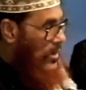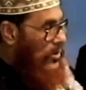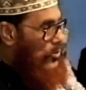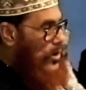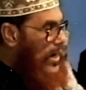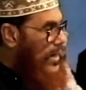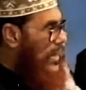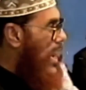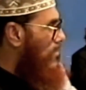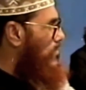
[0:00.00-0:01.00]
কোরআনের
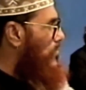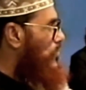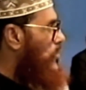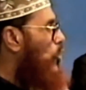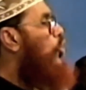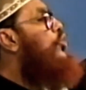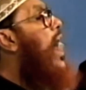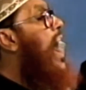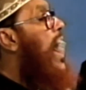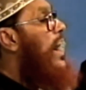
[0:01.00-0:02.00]
নাম
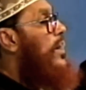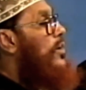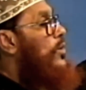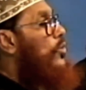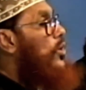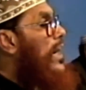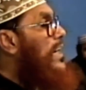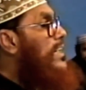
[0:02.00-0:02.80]
হুদা কোরআনের